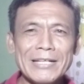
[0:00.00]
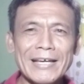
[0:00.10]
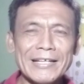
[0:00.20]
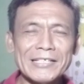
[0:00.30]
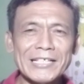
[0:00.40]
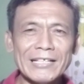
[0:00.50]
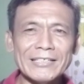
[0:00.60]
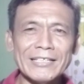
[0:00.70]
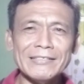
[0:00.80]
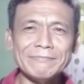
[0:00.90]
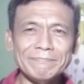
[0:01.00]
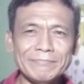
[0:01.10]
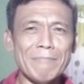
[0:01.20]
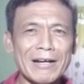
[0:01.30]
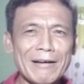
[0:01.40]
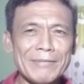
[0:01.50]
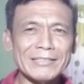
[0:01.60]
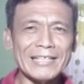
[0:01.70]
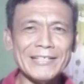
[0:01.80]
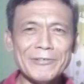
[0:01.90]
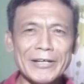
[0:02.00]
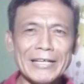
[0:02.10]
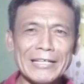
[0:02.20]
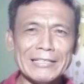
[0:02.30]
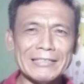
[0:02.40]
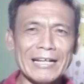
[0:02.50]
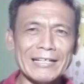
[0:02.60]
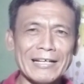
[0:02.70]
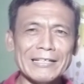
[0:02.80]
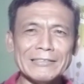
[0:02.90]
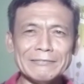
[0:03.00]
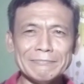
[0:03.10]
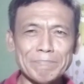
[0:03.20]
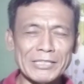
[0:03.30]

binigay niya sa atin. Bagamat tayo ay talagang